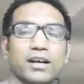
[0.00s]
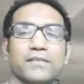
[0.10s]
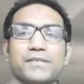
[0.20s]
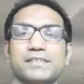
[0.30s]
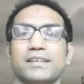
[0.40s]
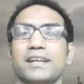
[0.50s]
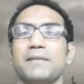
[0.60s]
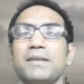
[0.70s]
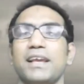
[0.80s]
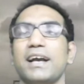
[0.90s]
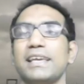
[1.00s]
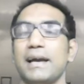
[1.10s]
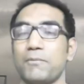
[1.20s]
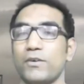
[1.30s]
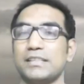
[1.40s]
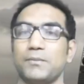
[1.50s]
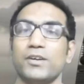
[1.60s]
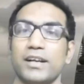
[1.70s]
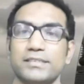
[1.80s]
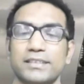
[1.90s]
का फीचर नहीं मिलेगा ये आपको
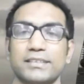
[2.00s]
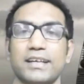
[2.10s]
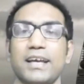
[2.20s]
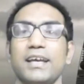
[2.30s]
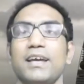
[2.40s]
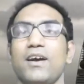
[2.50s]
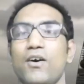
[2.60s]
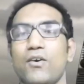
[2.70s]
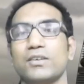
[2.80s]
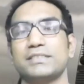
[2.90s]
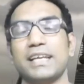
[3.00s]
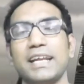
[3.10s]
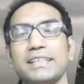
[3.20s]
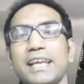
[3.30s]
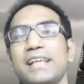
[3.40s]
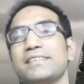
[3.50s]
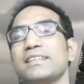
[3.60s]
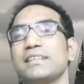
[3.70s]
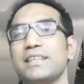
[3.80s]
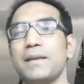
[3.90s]
डिसअपॉइंट कर सकता है और सेकंड थिंग इसके
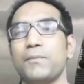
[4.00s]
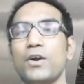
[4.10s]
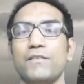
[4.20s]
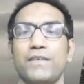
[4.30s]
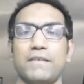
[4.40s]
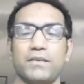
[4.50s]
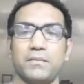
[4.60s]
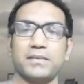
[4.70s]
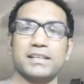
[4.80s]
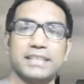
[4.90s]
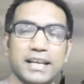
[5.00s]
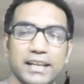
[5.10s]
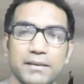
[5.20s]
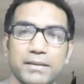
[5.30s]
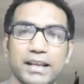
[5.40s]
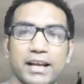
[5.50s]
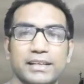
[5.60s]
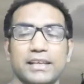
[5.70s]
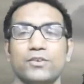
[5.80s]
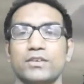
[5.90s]
अंदर 3.5 पॉइंट mm का जैक नहीं मिलेगा
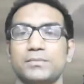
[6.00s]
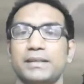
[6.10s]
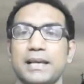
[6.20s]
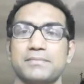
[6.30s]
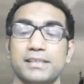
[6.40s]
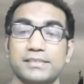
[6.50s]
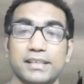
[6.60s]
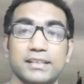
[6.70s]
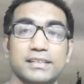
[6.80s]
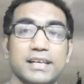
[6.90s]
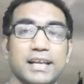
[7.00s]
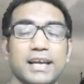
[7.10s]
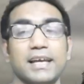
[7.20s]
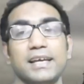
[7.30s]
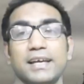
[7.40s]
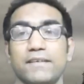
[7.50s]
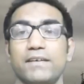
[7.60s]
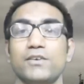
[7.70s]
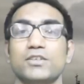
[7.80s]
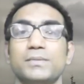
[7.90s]
यू एस टाइप सी इसके अंदर दिया गया है
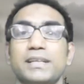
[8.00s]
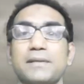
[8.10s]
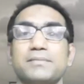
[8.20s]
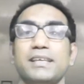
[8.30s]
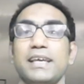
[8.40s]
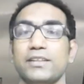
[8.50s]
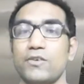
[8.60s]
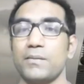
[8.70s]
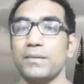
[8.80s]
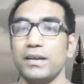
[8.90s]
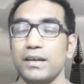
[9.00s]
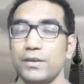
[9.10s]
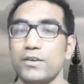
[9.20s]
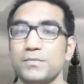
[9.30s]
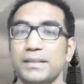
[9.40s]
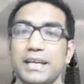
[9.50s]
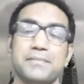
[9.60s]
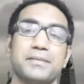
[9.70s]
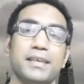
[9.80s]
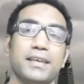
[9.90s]
वही यूएसबी टाइप सी या तो आप यूएसबी
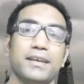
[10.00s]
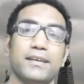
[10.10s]
टाइप सी